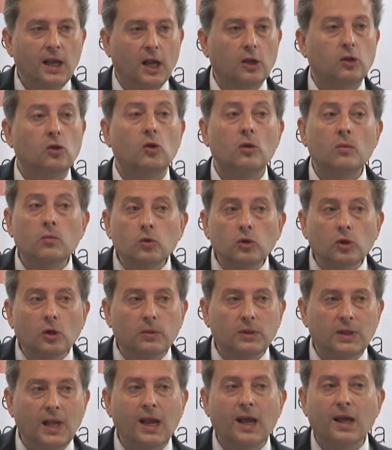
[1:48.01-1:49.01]
y todo el
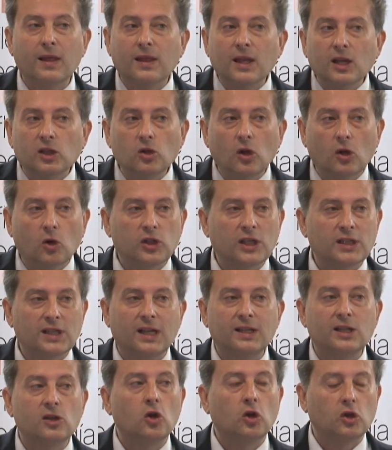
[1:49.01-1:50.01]
mundo tenga acceso a cosas
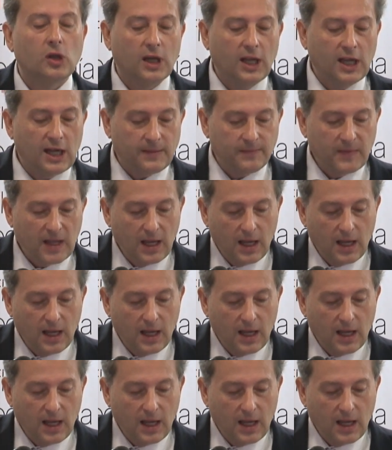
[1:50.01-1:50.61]
que antes no tenía.